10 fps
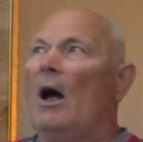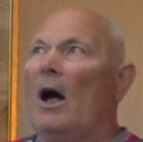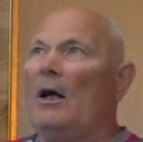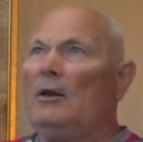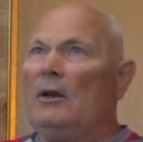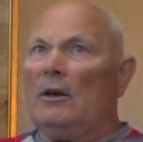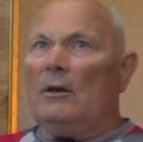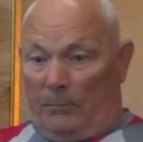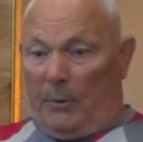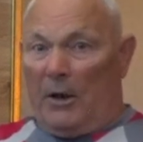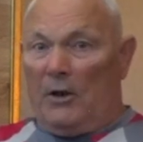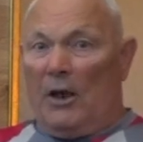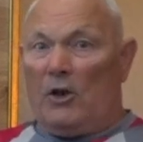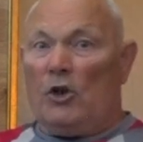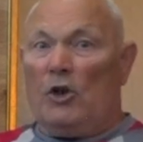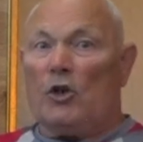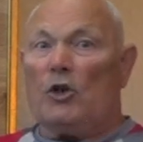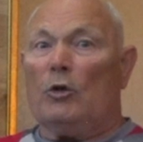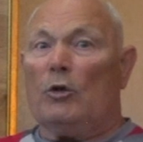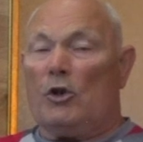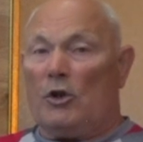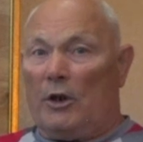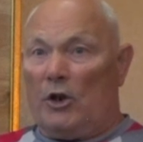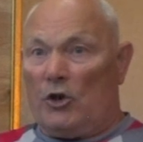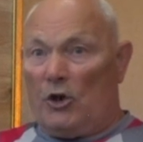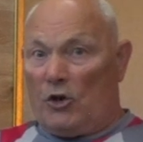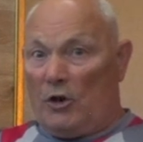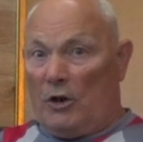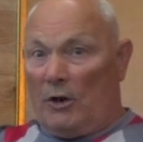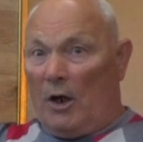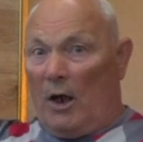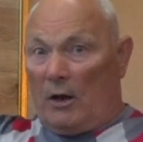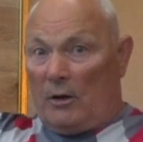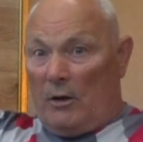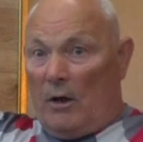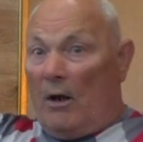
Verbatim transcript: они, пройдя через желудочно-кишечный тракт,